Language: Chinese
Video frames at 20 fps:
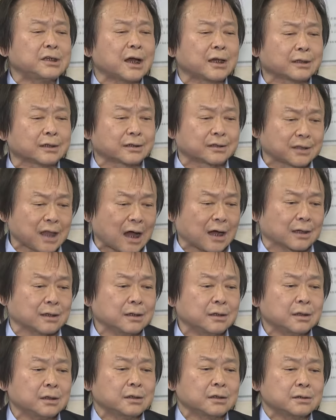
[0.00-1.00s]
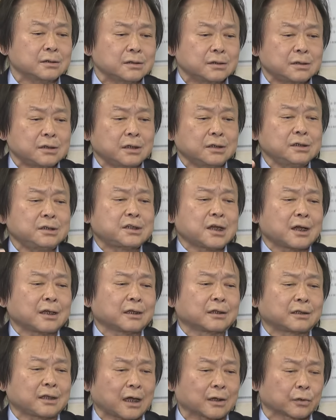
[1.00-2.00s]
家的党，人家
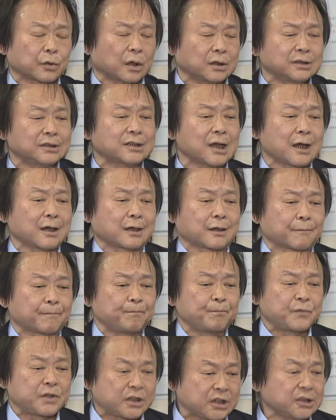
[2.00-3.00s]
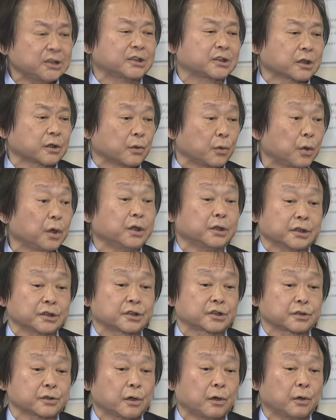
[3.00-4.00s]
的党团在记者会的
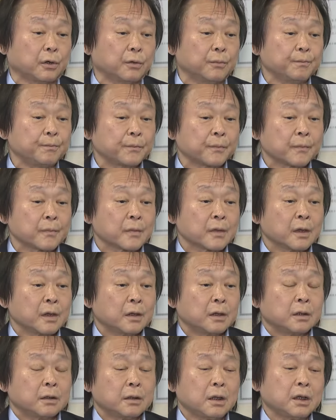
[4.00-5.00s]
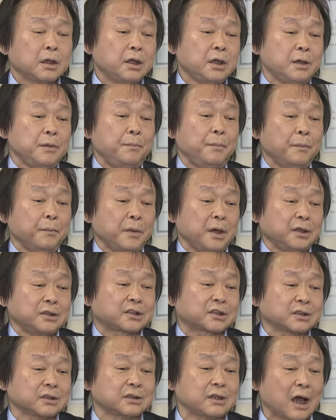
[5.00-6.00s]
时候，那你没
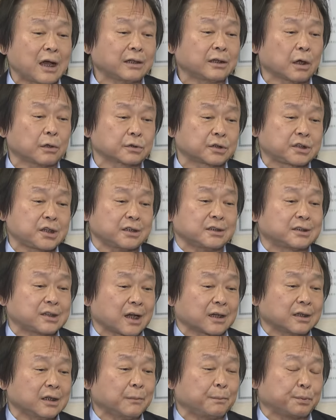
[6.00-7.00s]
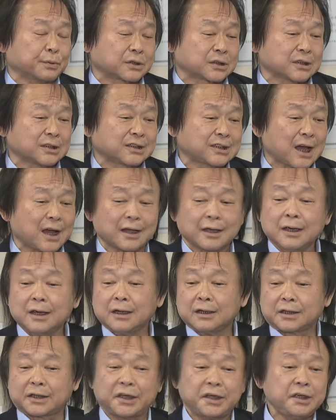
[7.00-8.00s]
事来到现场，那不是在
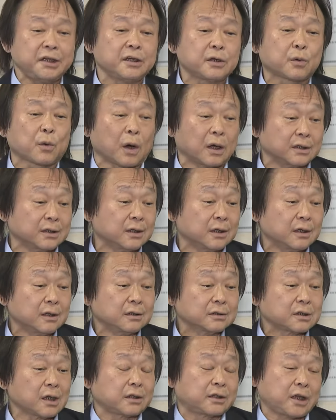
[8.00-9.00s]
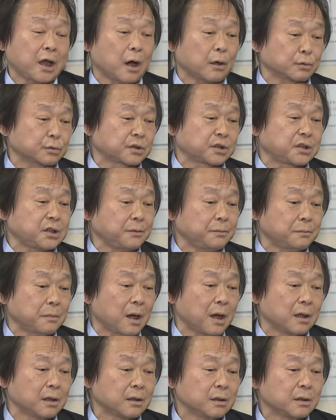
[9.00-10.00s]
踢馆、在挑衅
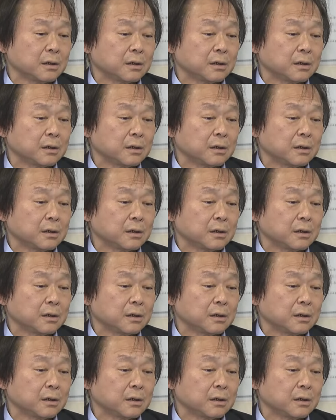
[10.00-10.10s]
吗？